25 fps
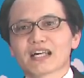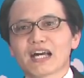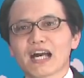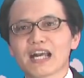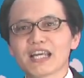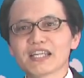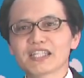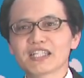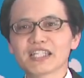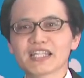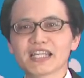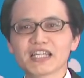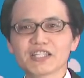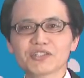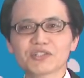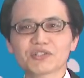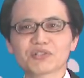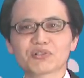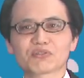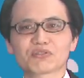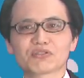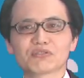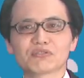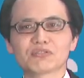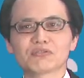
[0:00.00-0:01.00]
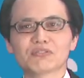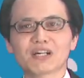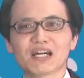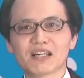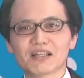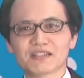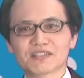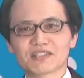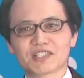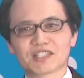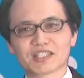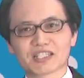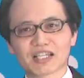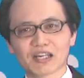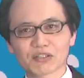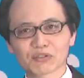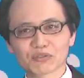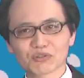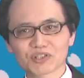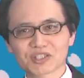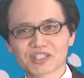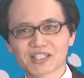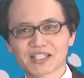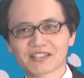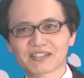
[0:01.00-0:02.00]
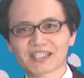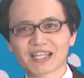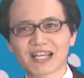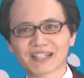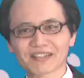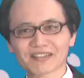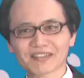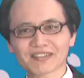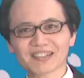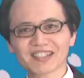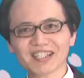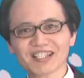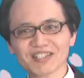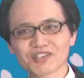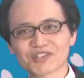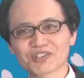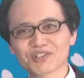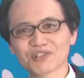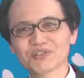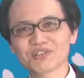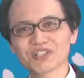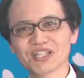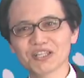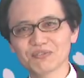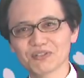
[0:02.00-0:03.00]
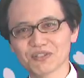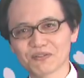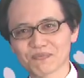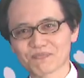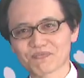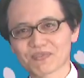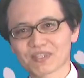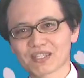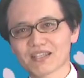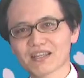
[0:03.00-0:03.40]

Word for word: 皆既月食は時間としてたった12分、